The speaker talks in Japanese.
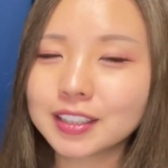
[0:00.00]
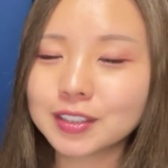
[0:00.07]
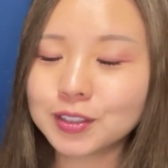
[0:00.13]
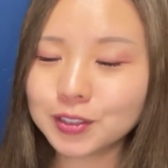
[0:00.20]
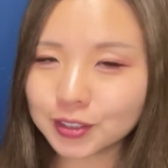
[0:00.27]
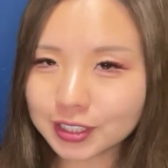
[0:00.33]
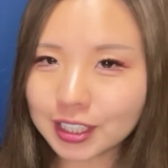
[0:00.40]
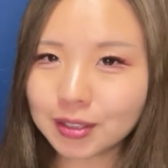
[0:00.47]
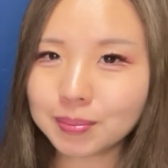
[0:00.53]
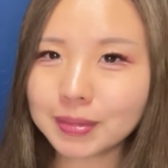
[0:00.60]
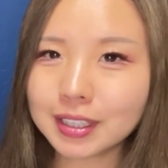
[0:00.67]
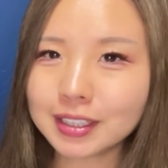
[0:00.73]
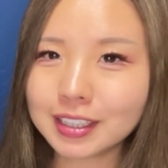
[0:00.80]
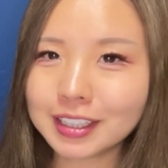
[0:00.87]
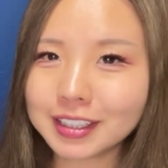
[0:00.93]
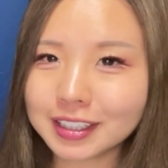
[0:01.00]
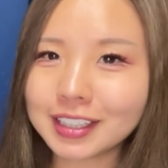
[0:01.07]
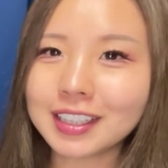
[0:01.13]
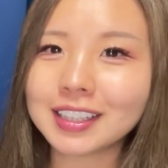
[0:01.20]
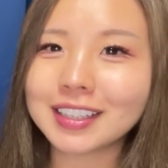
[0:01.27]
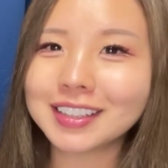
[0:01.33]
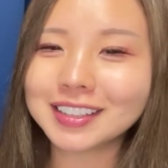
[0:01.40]
13番人
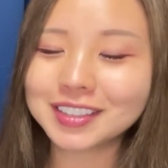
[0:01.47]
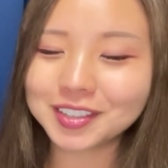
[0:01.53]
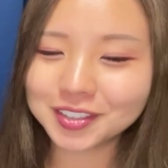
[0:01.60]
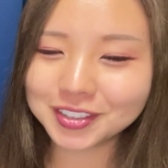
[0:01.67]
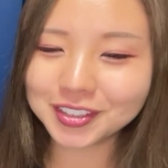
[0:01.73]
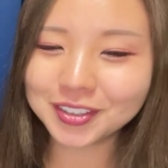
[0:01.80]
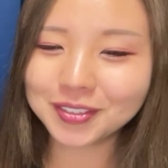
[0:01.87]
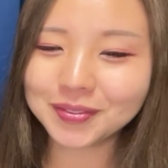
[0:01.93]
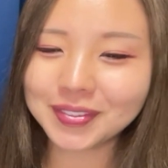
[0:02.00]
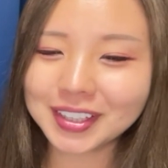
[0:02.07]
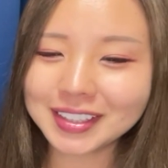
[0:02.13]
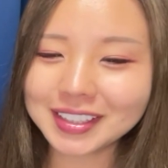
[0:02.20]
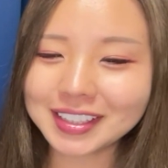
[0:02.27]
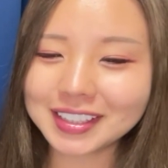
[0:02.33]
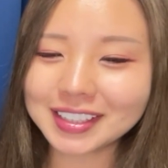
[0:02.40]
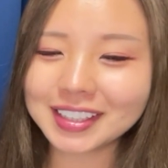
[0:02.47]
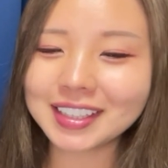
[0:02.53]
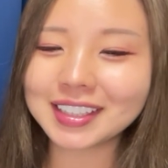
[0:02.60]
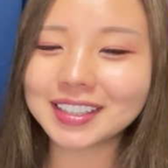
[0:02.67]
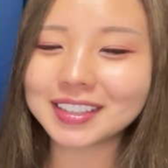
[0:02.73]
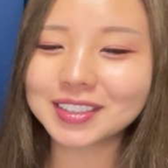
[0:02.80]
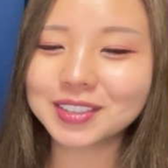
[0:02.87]
気、14番人
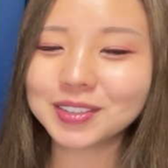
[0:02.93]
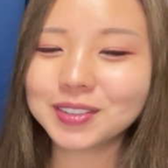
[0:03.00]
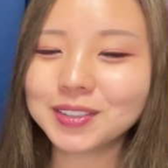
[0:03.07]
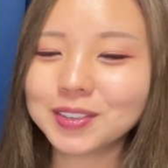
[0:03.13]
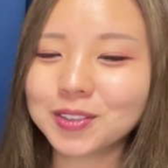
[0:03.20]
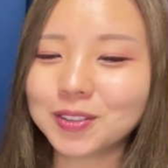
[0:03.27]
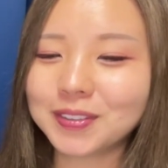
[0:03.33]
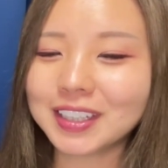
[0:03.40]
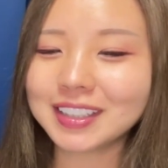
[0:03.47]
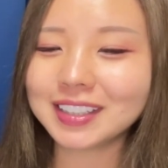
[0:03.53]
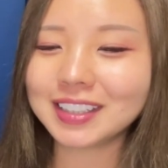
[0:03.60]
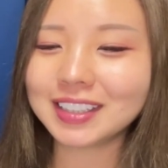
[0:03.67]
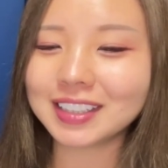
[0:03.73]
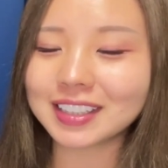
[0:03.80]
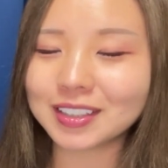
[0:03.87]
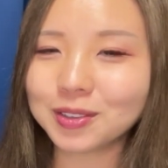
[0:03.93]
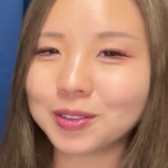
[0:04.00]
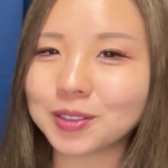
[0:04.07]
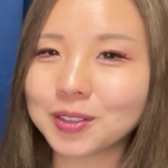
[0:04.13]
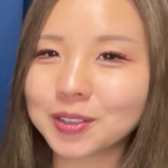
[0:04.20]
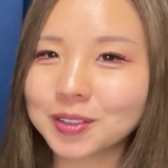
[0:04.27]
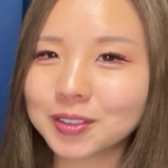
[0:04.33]
気、15番人気
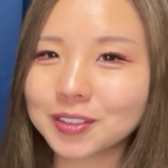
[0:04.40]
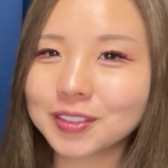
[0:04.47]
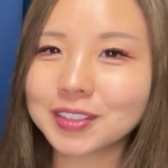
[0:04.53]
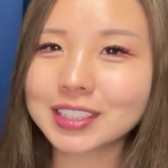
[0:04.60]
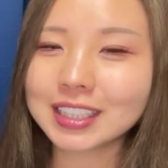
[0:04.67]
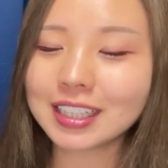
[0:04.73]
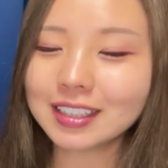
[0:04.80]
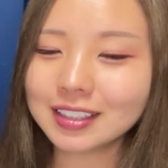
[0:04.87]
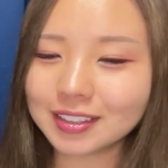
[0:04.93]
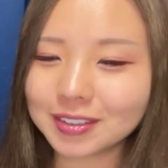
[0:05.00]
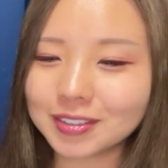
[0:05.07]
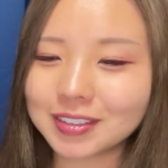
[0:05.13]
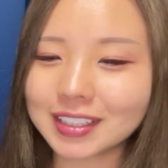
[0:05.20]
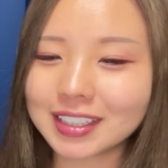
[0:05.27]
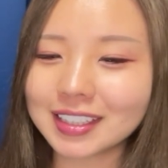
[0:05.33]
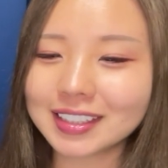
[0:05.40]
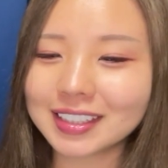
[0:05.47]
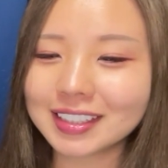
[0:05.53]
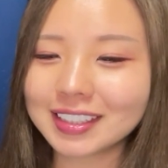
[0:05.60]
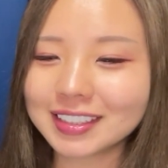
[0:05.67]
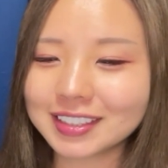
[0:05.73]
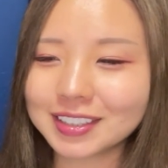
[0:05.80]
のこの3頭から流
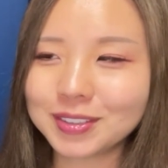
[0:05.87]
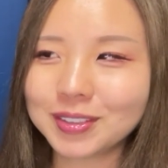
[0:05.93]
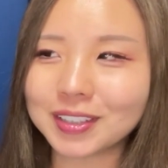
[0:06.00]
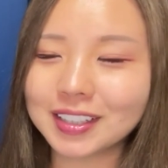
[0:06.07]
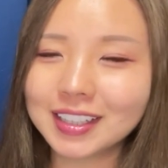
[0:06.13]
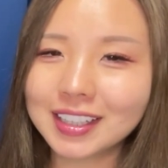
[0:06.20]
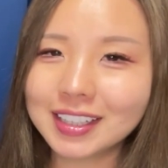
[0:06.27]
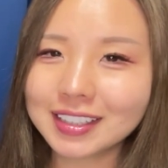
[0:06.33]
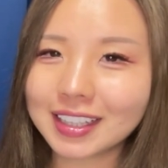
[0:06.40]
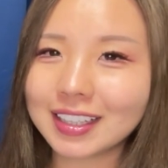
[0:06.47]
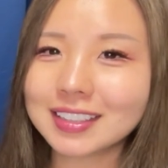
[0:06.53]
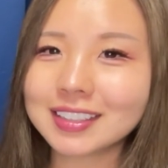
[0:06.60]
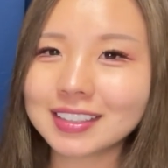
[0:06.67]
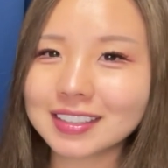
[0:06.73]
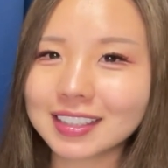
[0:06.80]
すと点数